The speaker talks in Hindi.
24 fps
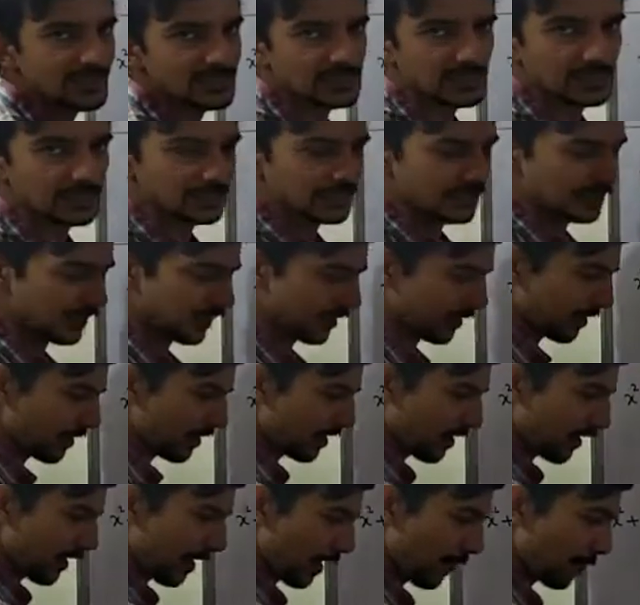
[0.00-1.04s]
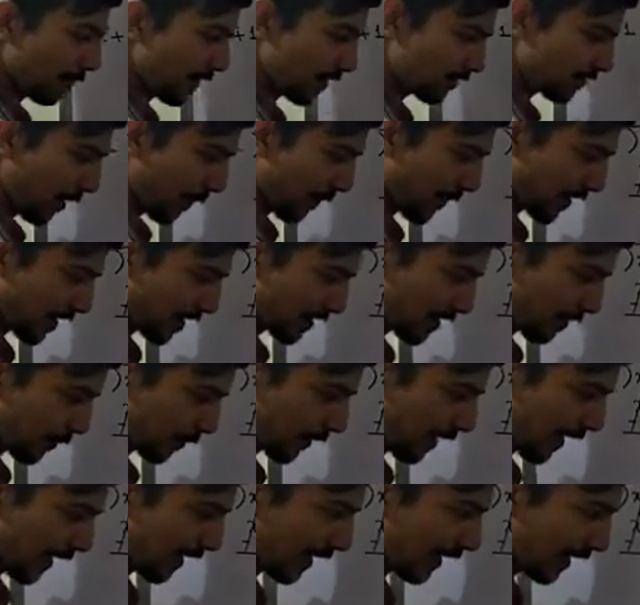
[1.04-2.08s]
एक्स लिख देना अब बस आप इसे
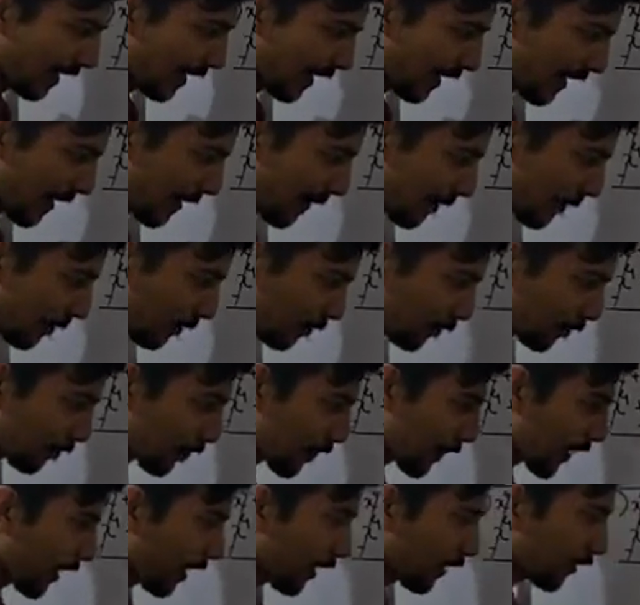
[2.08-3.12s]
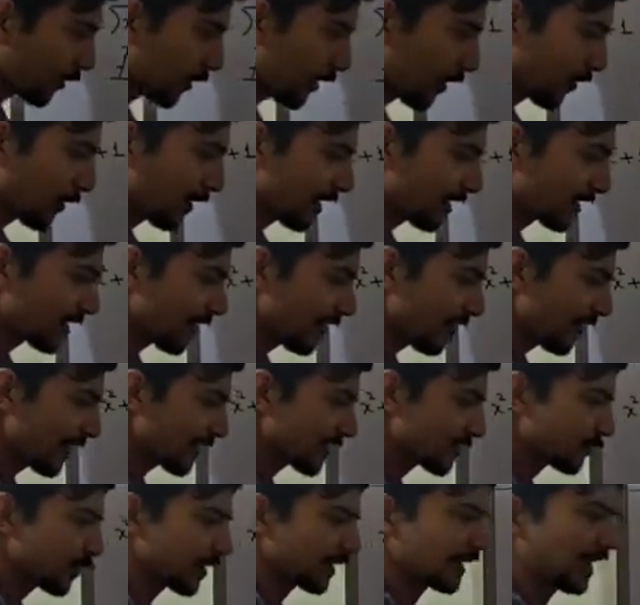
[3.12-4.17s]
सब्ट्रैक्ट करेंगे तो देखो ये सेवन
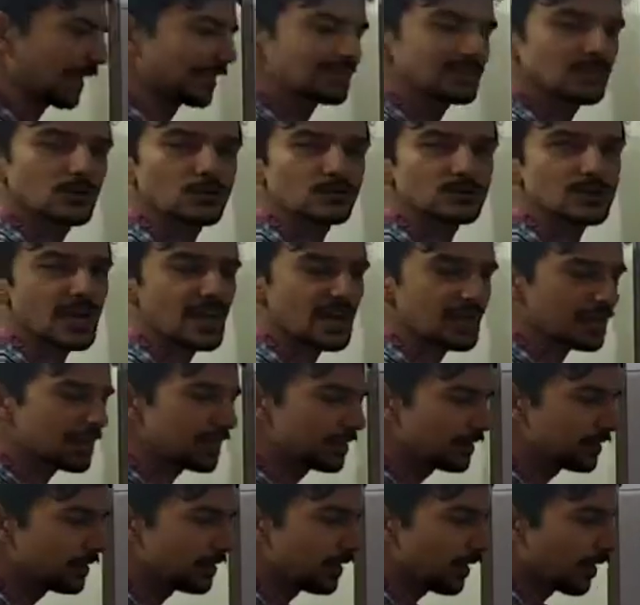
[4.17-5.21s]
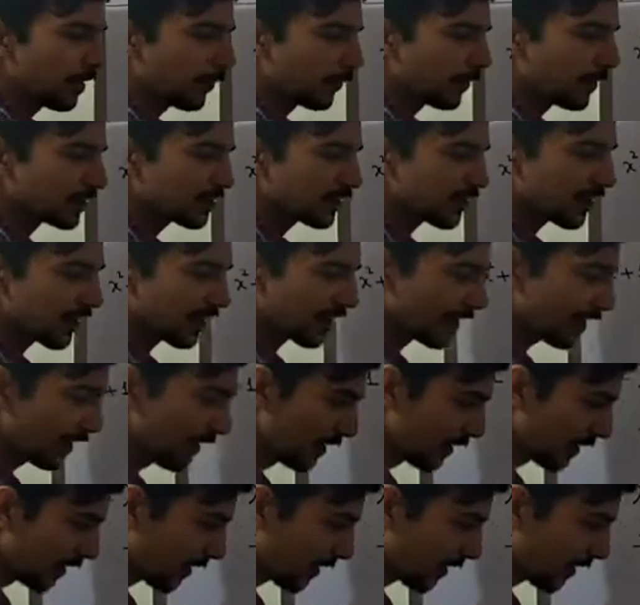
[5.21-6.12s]
एक्स को कैंसिल हो जाएगा बचेगा क्या